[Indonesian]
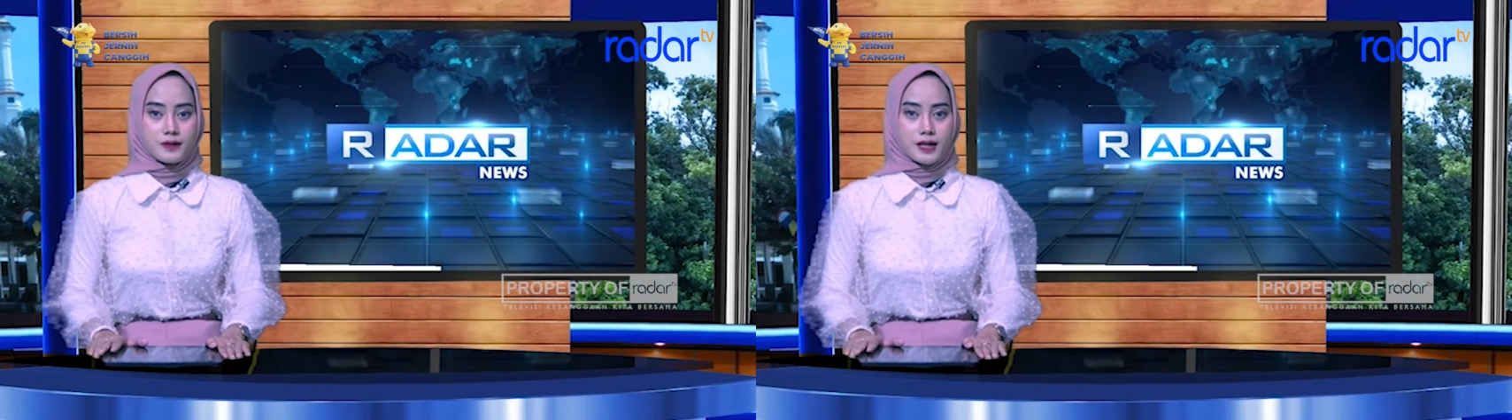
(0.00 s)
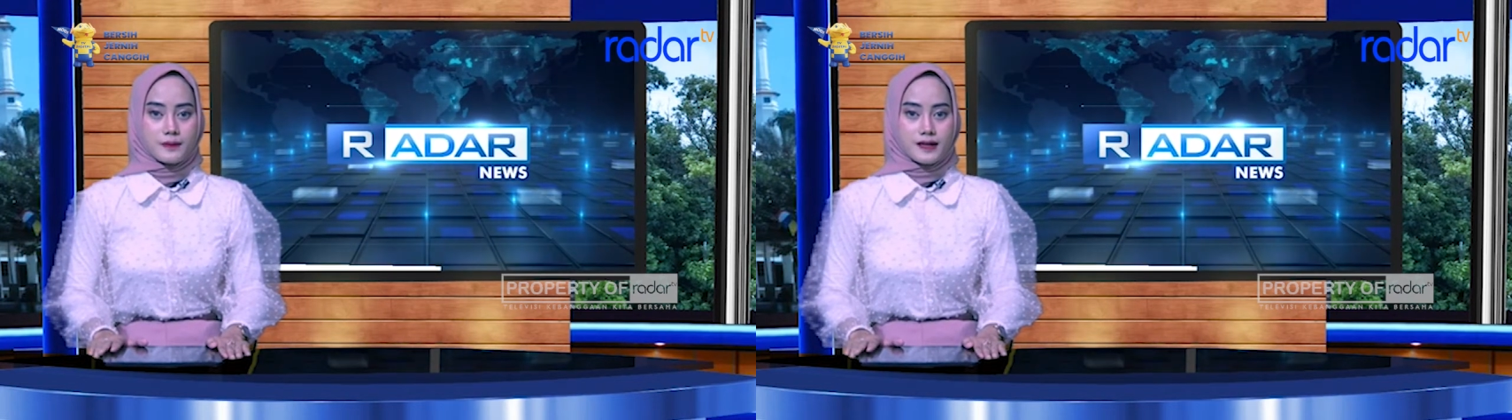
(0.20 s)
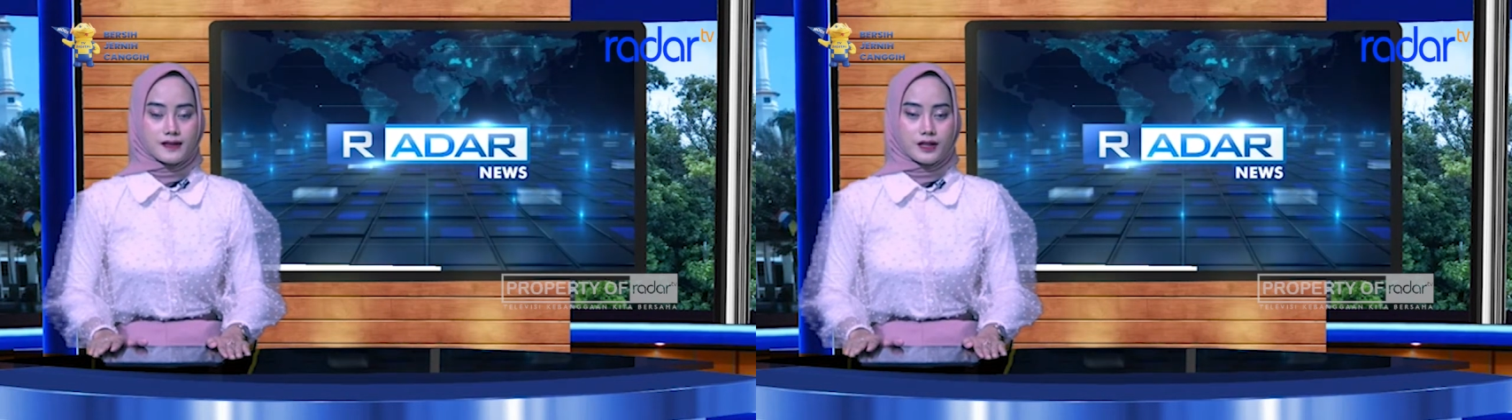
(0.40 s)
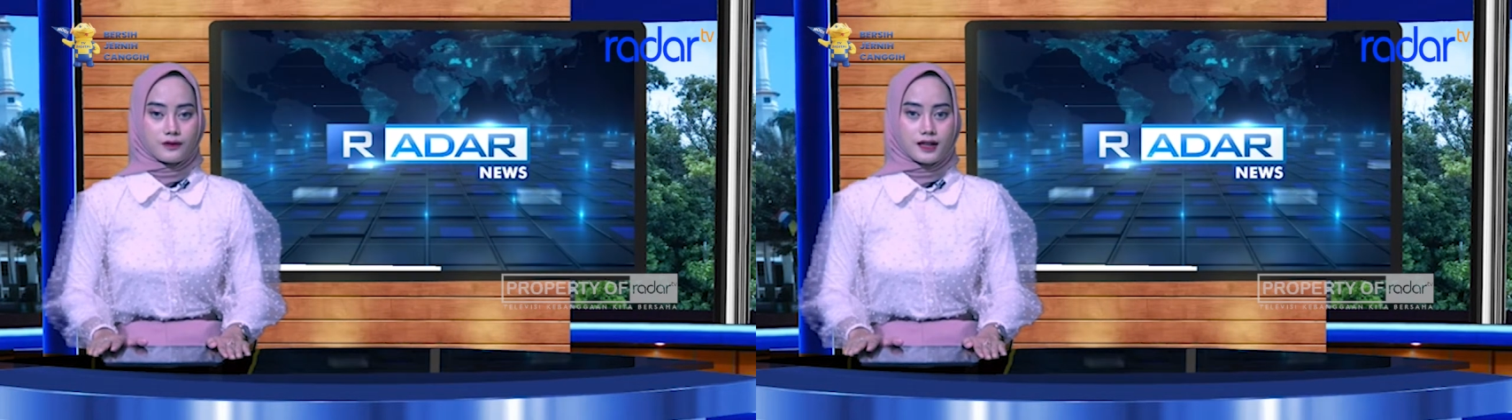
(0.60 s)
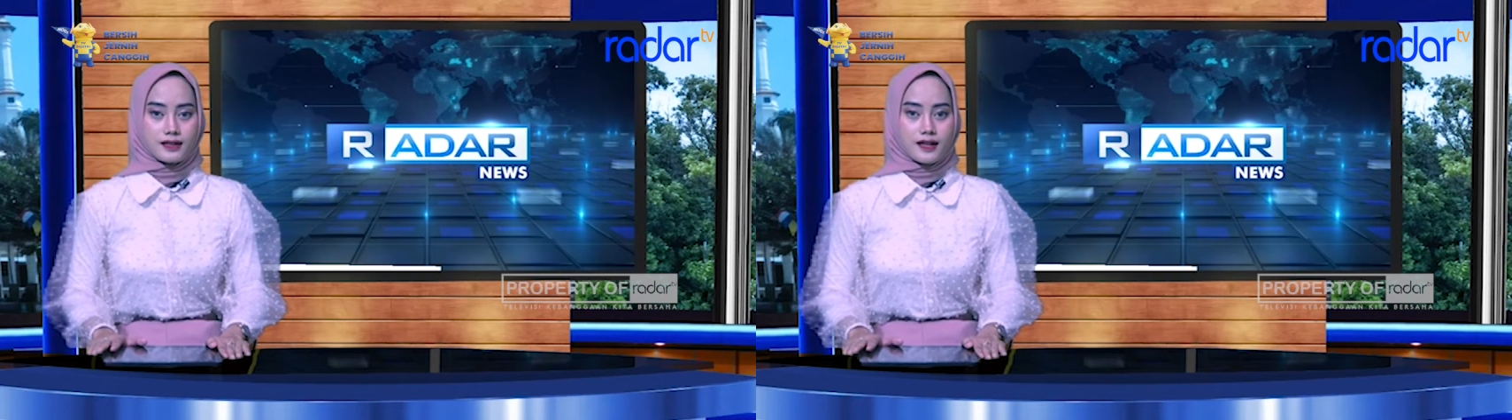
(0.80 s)
menerima
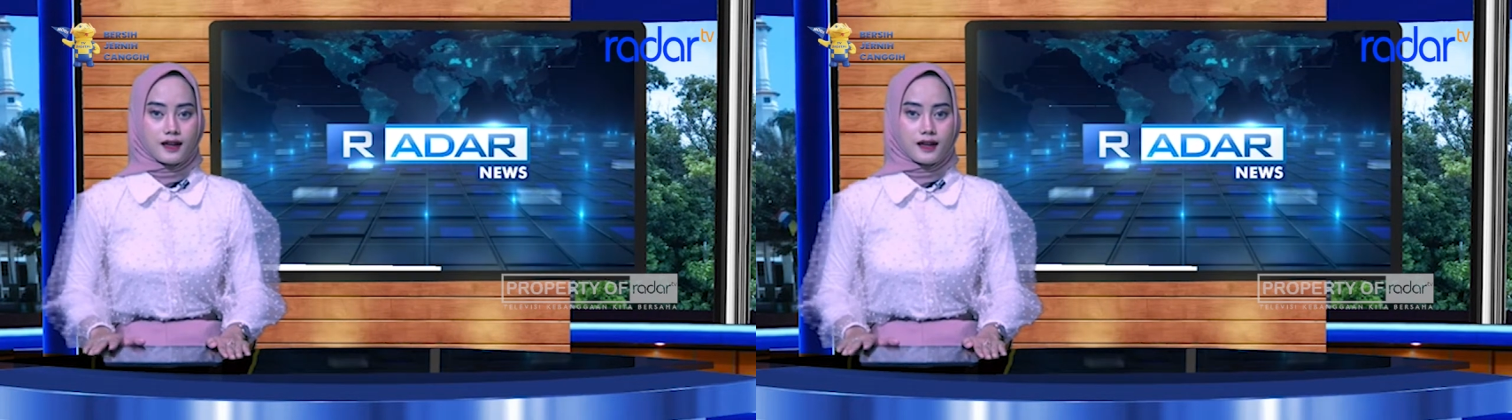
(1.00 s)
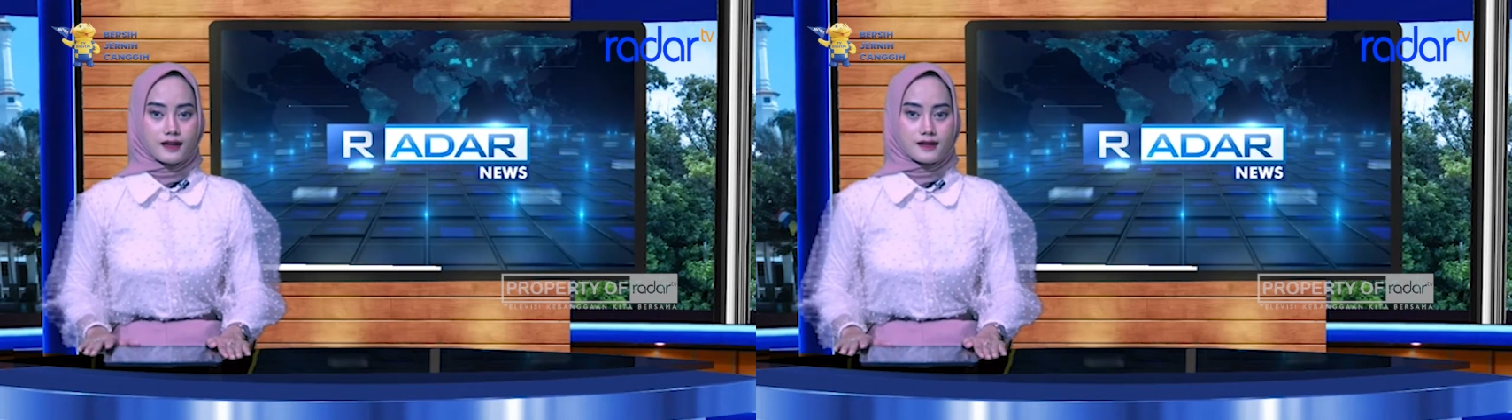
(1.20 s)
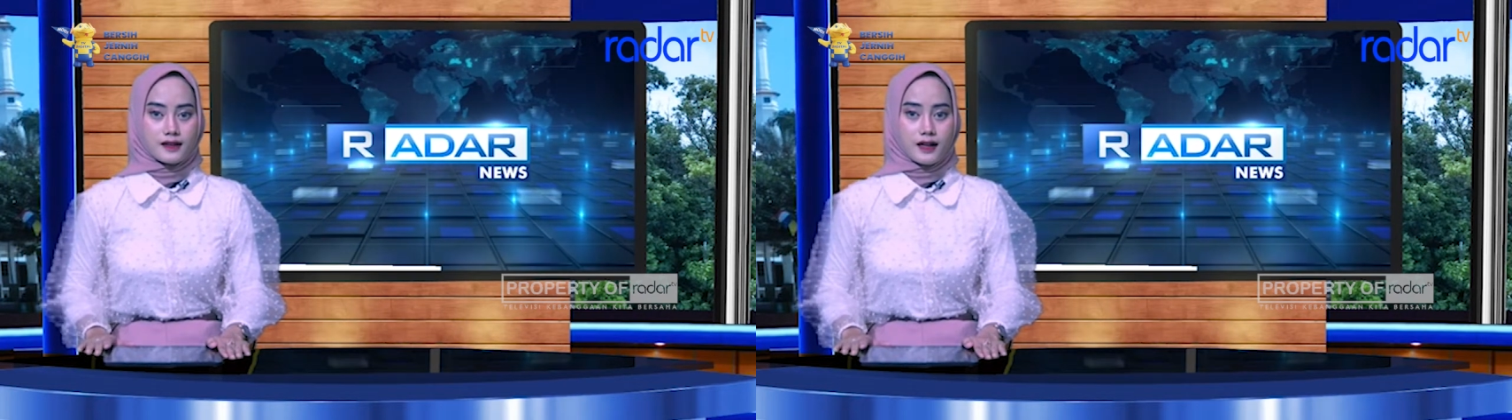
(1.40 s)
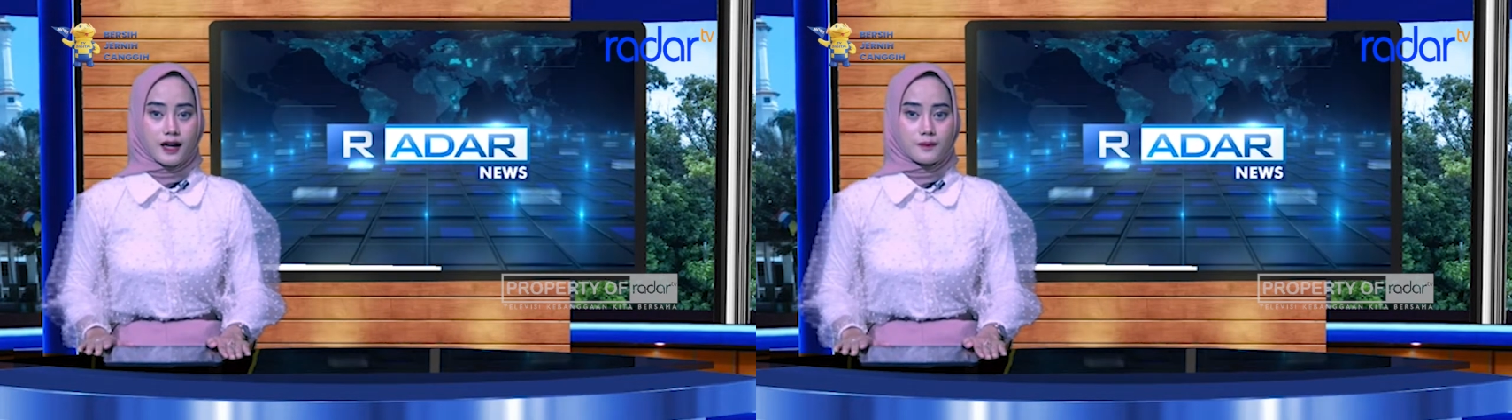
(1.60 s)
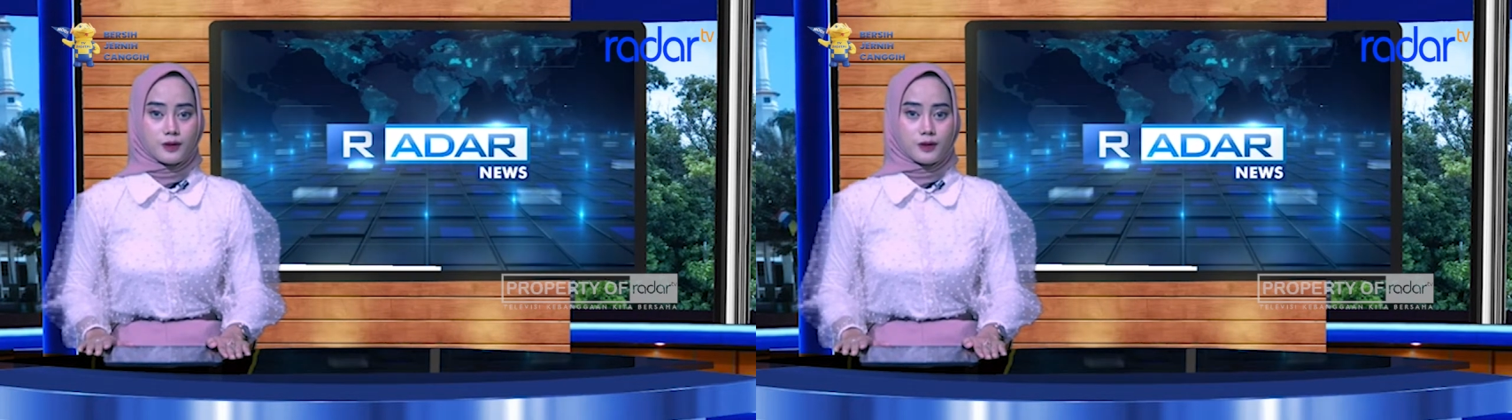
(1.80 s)
santunan dari Yayasan